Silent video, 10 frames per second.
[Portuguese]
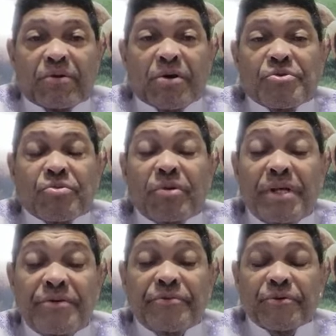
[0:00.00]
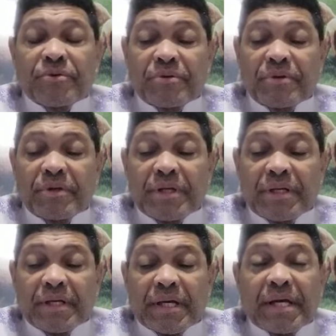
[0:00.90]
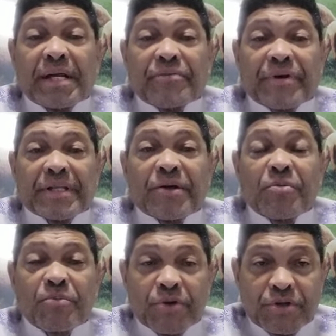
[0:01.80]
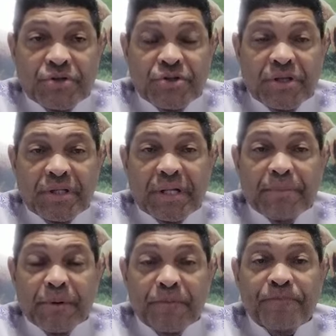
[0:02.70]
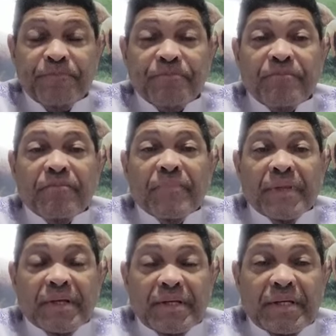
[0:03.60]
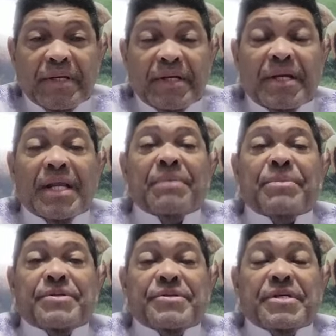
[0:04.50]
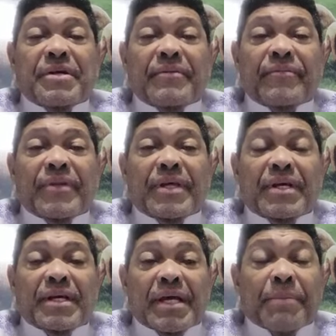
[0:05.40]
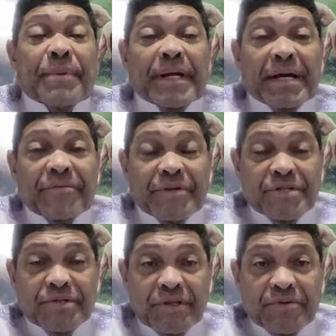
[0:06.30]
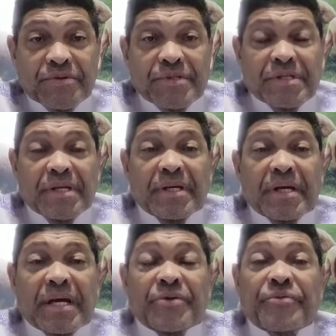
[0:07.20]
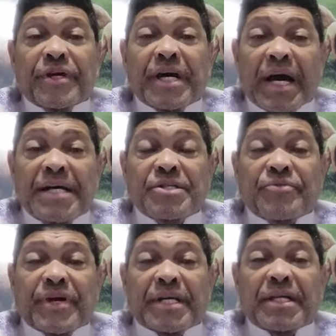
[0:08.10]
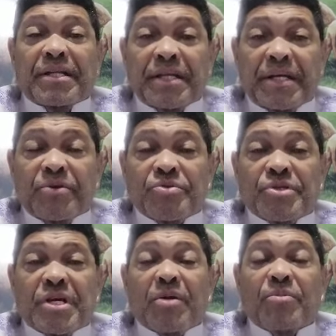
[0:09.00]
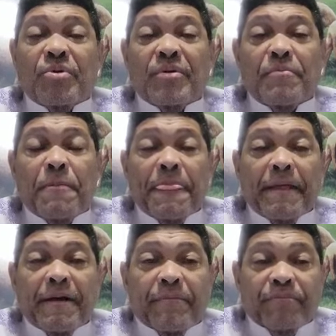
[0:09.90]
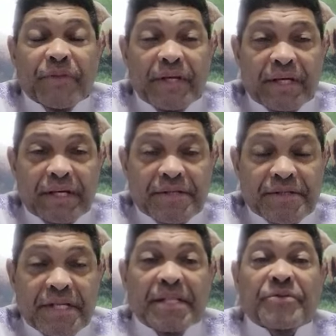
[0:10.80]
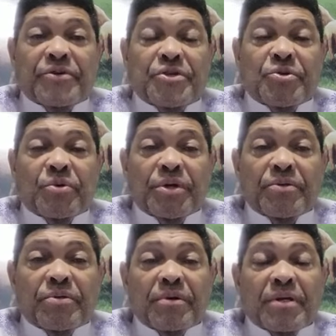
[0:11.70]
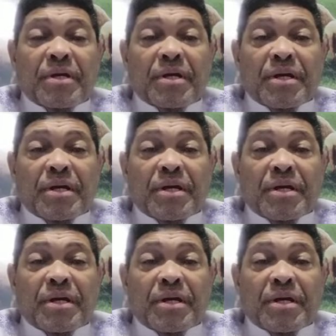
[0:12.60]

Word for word: nosso livro que é levado ao monte, tá bom? E, e lembre-se que a palavra de Deus é eficaz e verdadeira, o Salmo é, 128.